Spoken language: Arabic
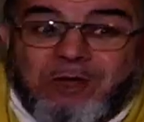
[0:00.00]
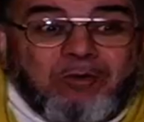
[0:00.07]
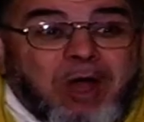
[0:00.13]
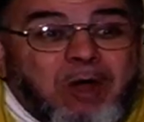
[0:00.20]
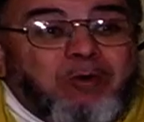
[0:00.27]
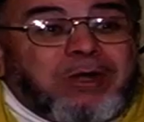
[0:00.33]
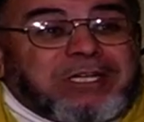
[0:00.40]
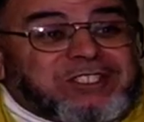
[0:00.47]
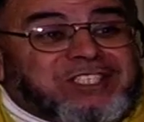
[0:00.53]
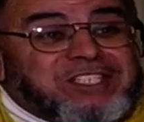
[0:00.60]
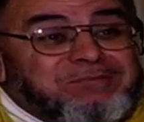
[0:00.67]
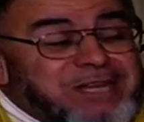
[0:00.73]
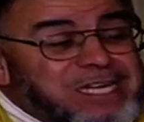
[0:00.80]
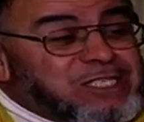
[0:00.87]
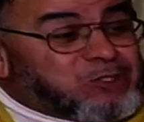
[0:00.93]
وهو
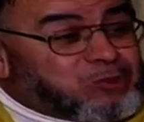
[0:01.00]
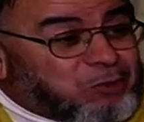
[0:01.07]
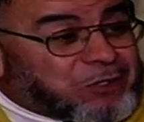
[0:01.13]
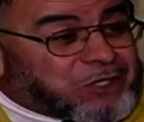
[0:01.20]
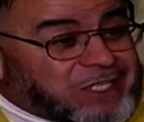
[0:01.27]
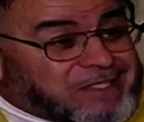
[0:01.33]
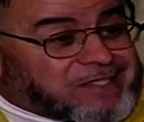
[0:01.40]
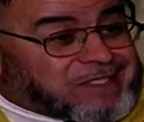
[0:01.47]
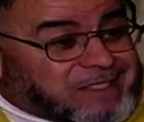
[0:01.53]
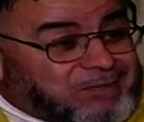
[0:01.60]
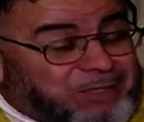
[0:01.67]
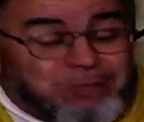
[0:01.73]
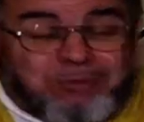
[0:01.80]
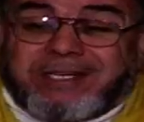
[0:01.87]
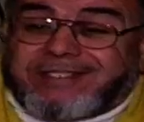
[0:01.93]
التماس الرزق
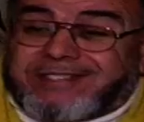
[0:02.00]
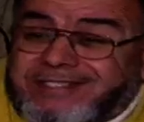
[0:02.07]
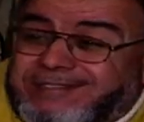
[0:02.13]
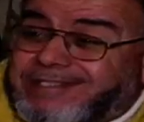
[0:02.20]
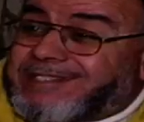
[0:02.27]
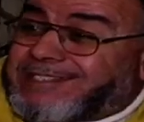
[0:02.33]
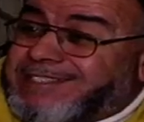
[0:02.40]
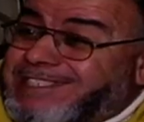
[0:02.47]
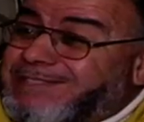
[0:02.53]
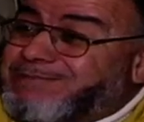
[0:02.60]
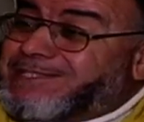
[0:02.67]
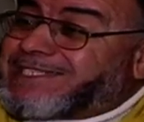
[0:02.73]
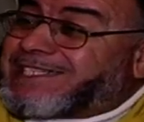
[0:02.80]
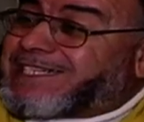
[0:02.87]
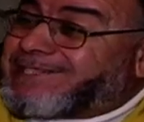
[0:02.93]
بواسطته
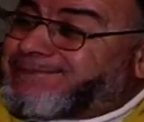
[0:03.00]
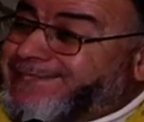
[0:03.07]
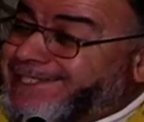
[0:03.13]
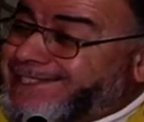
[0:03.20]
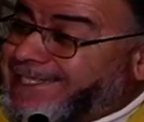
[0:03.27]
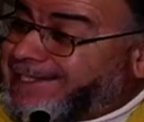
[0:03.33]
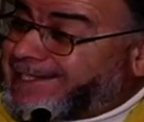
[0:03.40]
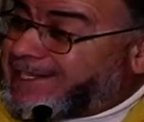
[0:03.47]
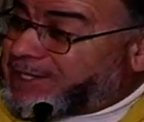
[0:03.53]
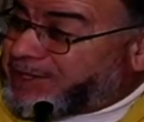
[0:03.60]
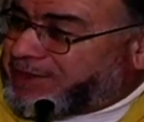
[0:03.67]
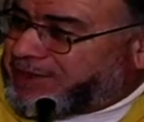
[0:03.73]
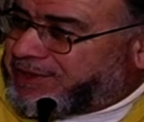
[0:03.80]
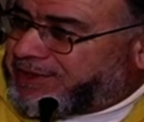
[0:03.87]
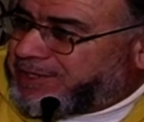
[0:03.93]
من خبايا الأرض
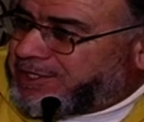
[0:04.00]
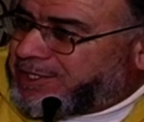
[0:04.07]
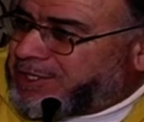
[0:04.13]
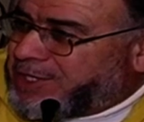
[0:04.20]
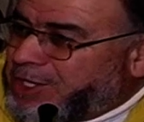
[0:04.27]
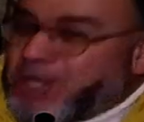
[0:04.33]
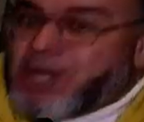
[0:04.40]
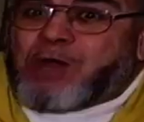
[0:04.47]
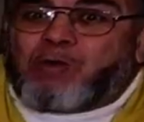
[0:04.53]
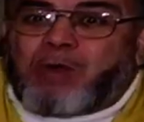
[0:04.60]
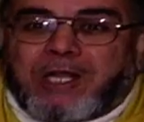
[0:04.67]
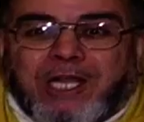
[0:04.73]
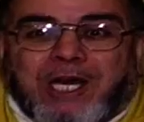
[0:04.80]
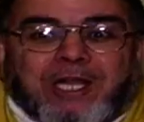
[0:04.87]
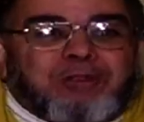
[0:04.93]

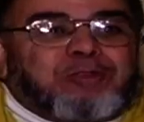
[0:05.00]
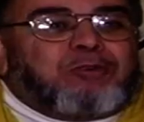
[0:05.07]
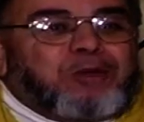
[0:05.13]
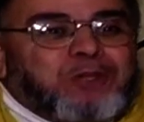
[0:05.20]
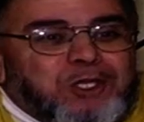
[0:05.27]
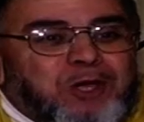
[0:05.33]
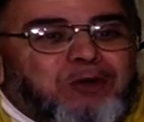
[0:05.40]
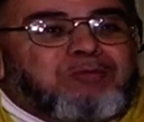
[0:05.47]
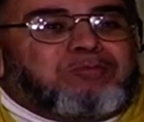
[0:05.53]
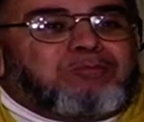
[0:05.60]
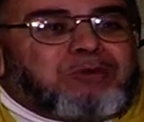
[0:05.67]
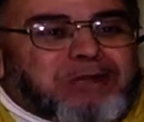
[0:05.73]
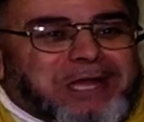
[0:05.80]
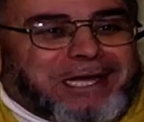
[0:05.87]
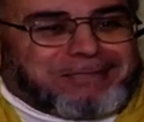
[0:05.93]
والأرض هي
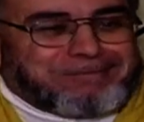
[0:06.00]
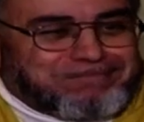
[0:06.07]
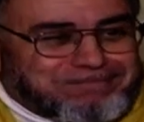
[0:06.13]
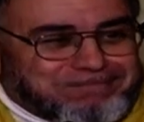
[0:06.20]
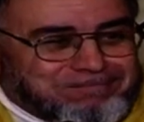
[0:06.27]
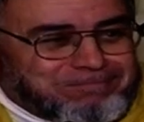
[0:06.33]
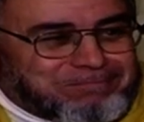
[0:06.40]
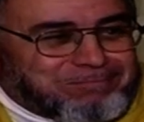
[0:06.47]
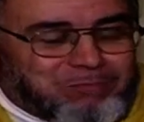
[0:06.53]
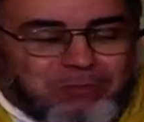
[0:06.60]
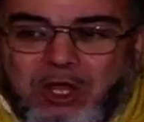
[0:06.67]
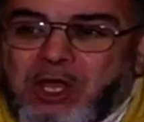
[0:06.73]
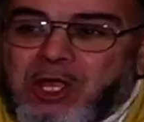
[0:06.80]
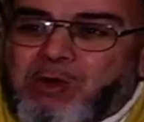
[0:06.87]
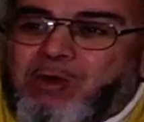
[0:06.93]
أمنا
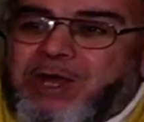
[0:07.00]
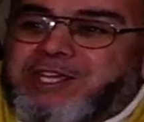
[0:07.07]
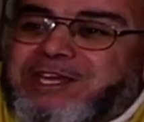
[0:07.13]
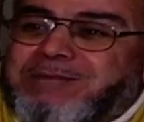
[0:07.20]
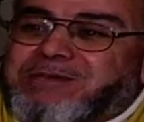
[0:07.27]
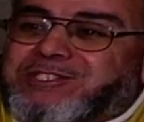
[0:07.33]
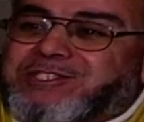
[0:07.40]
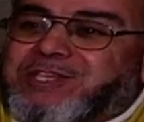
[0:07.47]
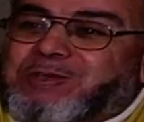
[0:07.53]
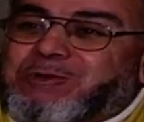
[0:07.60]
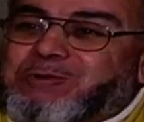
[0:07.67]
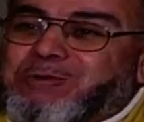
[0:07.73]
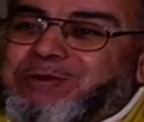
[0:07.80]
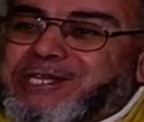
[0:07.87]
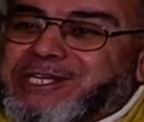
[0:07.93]
وهي مصدر
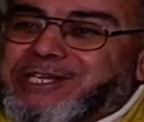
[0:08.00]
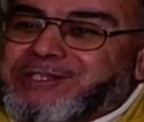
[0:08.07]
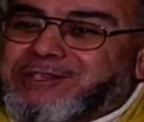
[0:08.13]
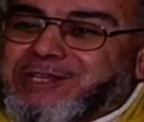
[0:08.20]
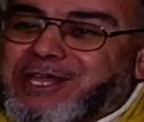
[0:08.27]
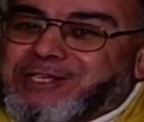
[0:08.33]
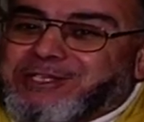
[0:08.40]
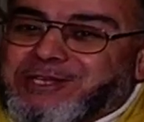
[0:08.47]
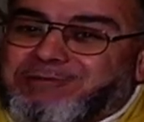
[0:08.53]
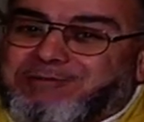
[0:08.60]
كل إنتاج